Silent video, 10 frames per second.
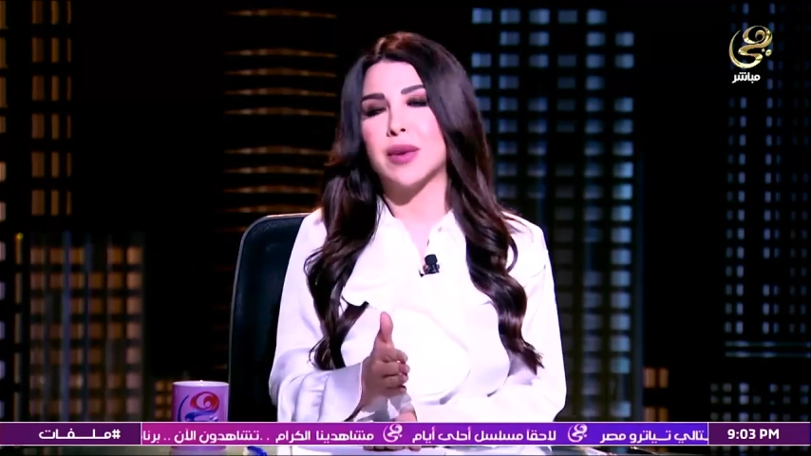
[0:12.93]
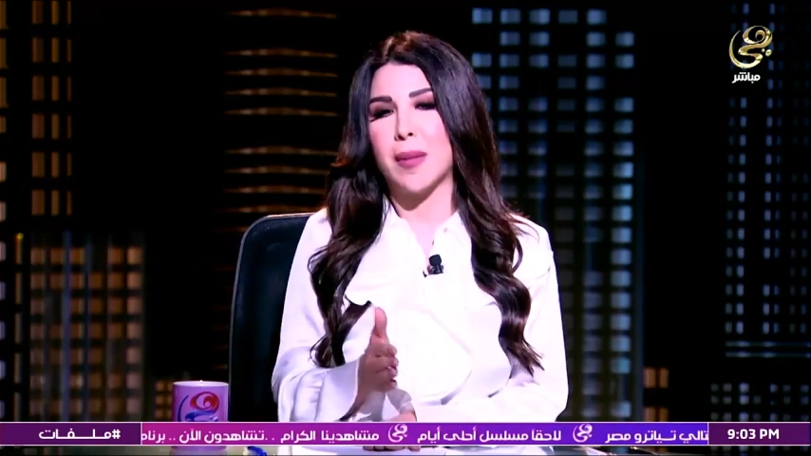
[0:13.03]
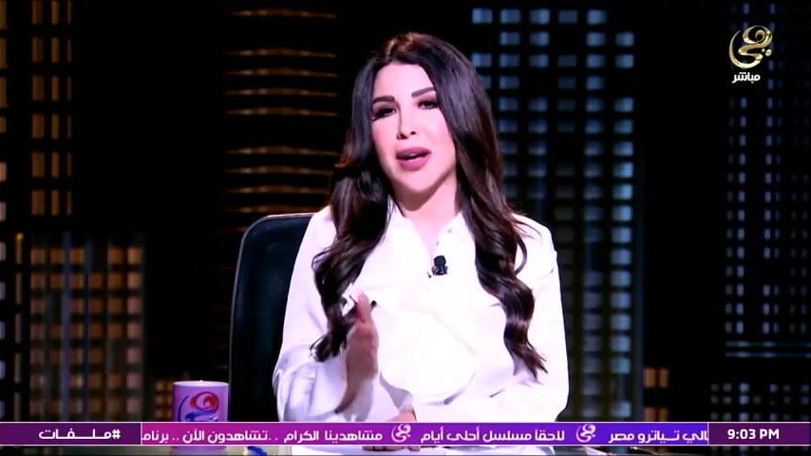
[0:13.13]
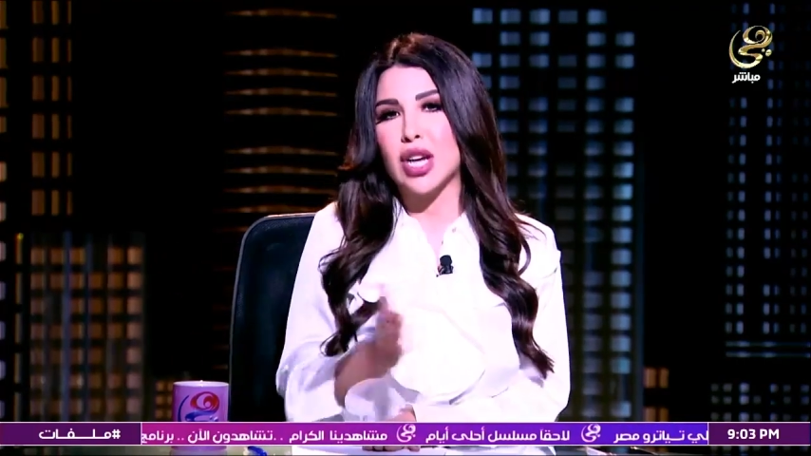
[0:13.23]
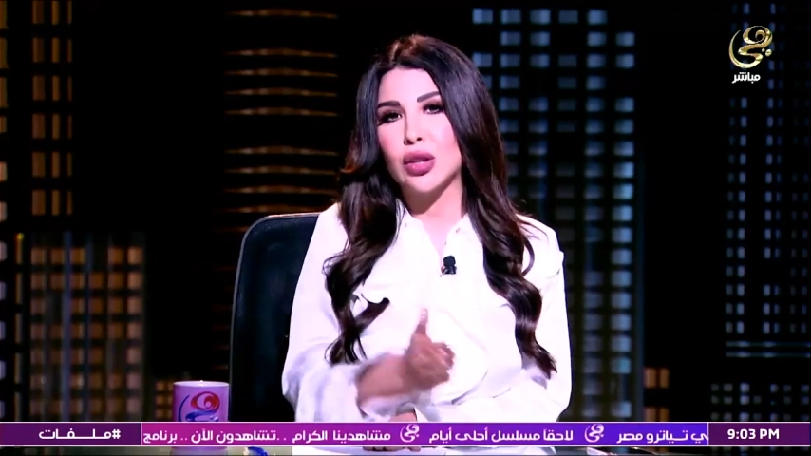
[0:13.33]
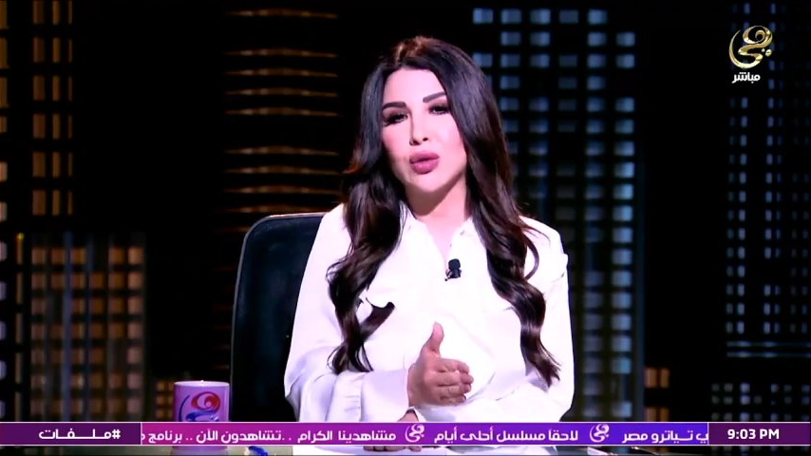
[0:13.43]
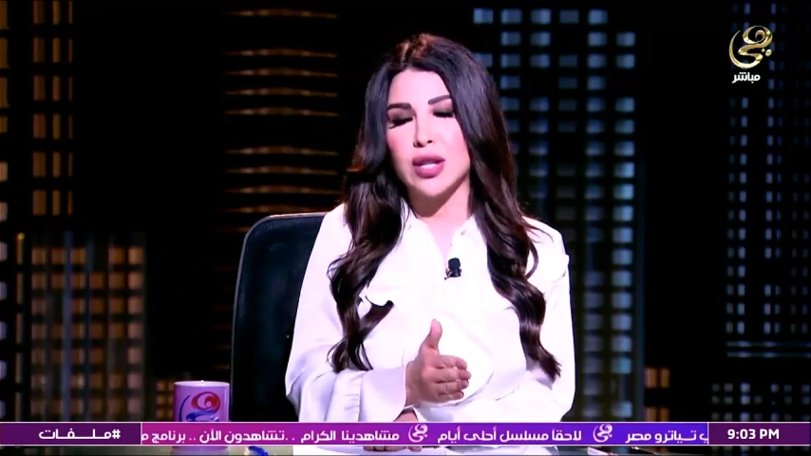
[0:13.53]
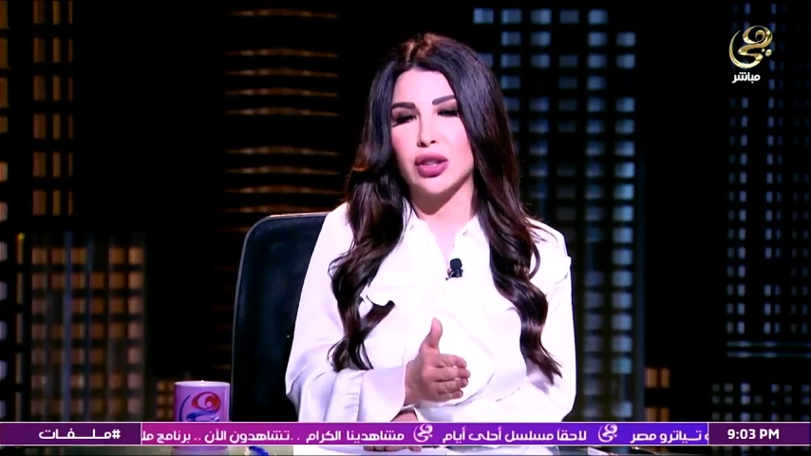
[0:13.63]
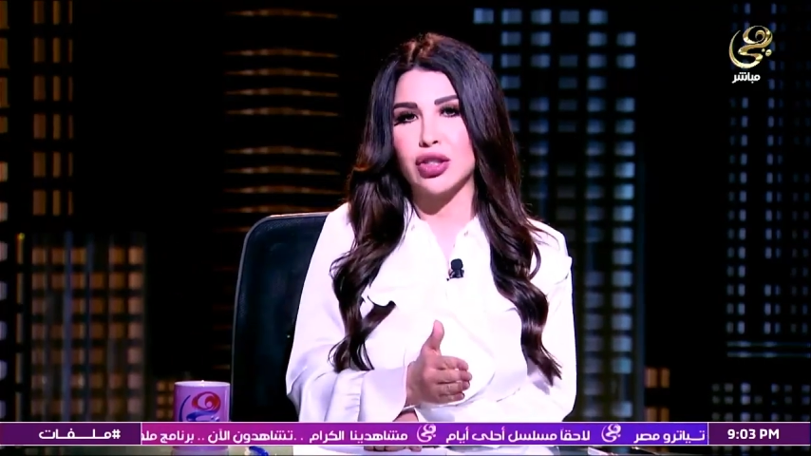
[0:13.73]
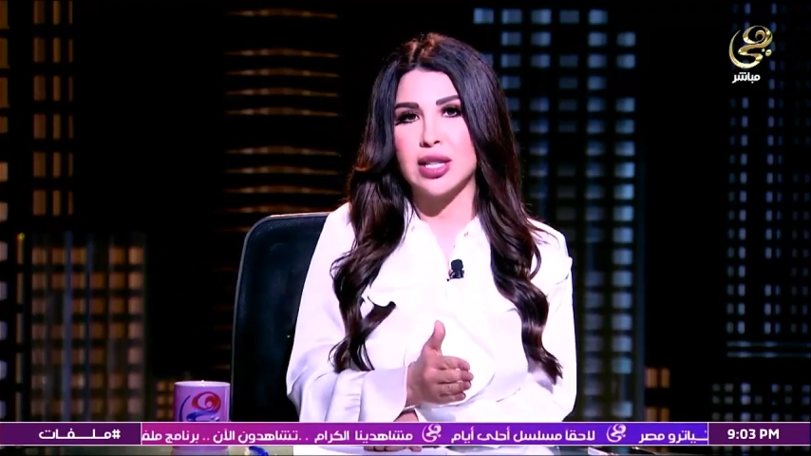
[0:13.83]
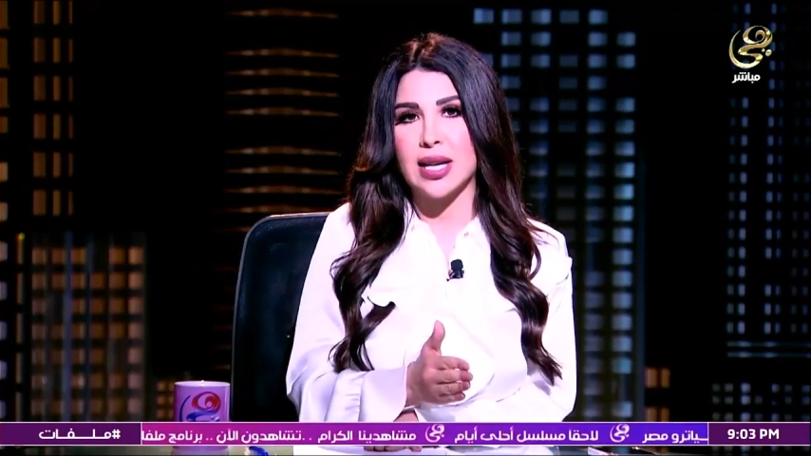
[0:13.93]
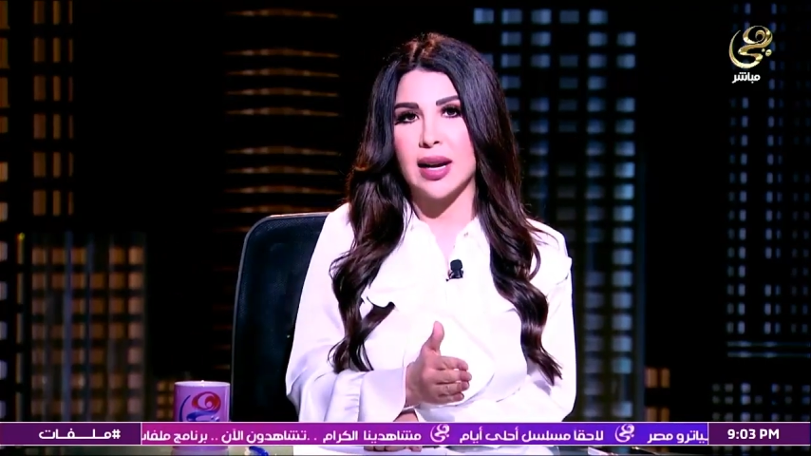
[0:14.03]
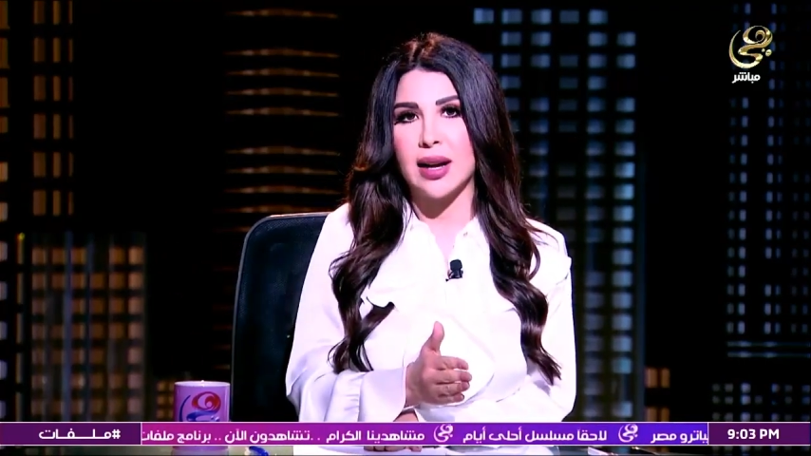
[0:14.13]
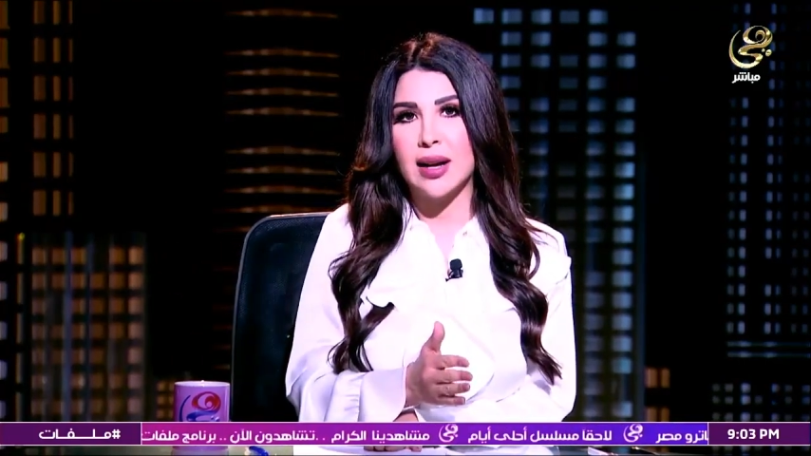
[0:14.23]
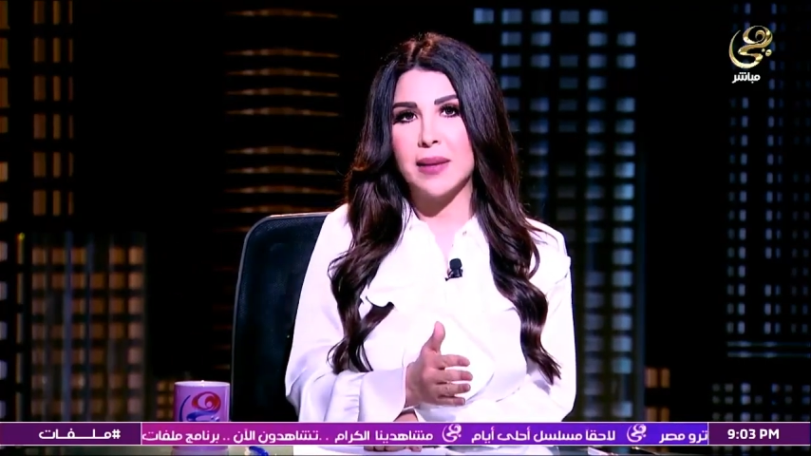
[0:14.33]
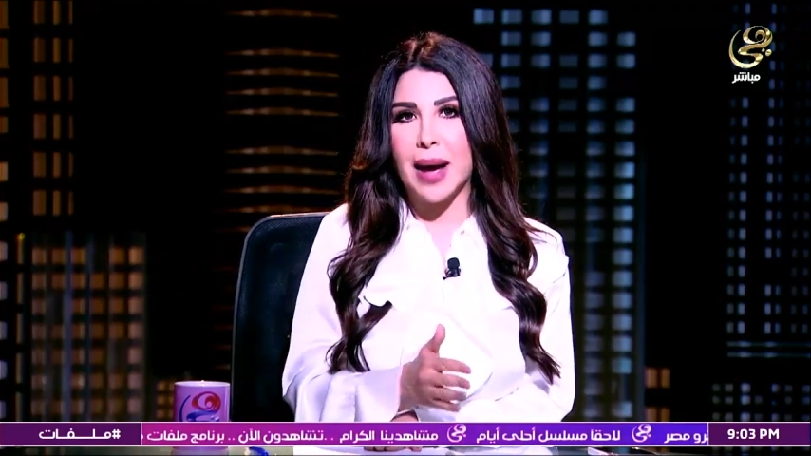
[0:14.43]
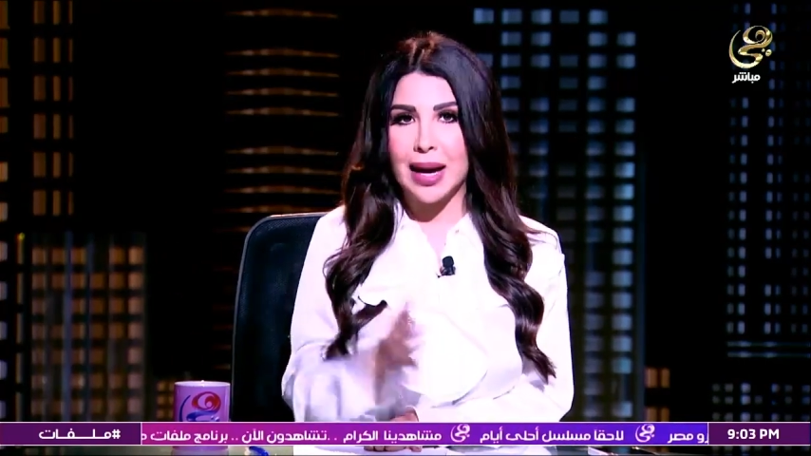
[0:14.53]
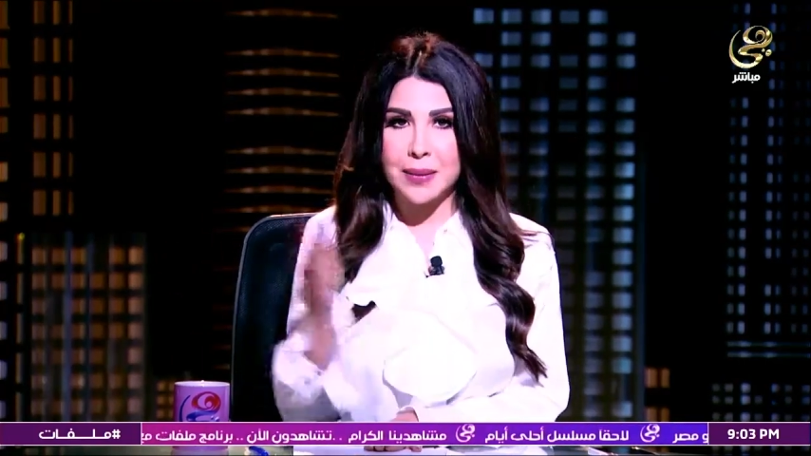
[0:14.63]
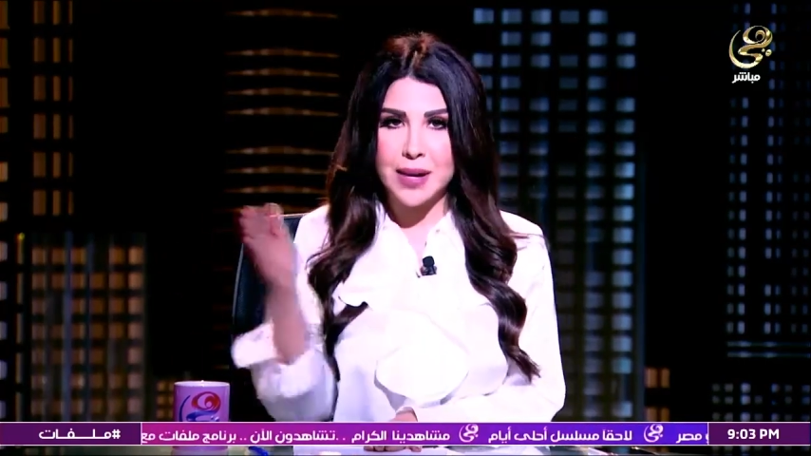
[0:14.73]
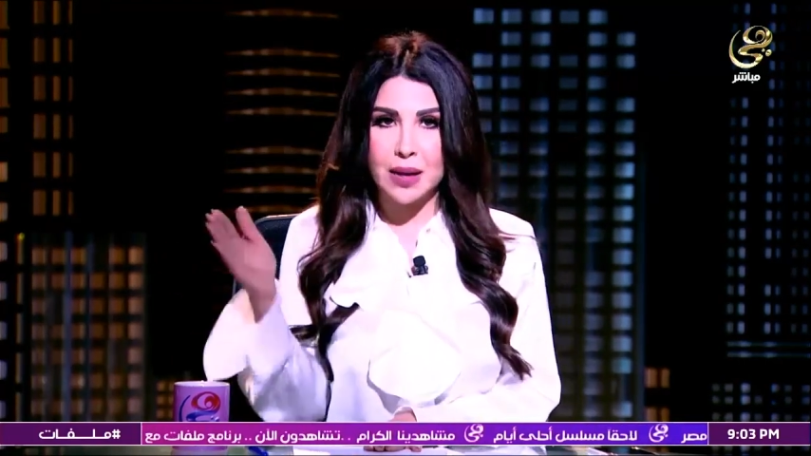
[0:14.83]
ما بقاش عنده 19 سنه بقى
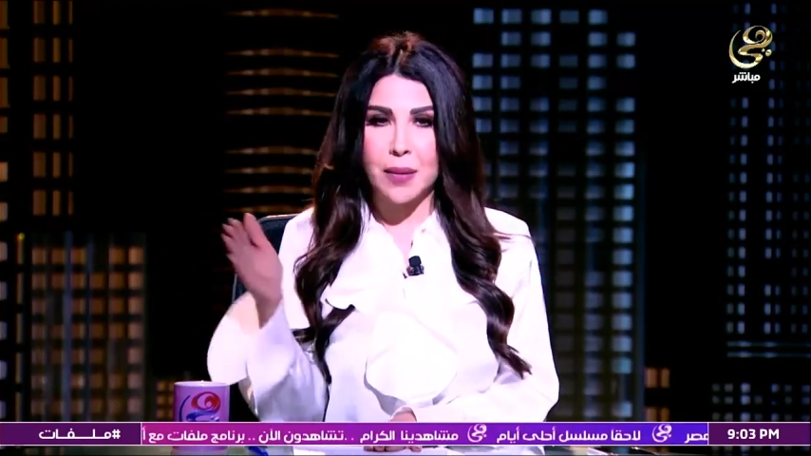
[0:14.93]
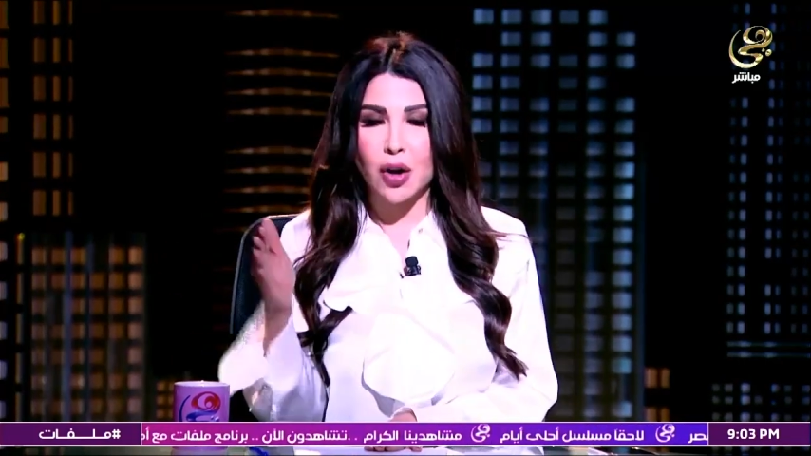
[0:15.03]
كبير بقى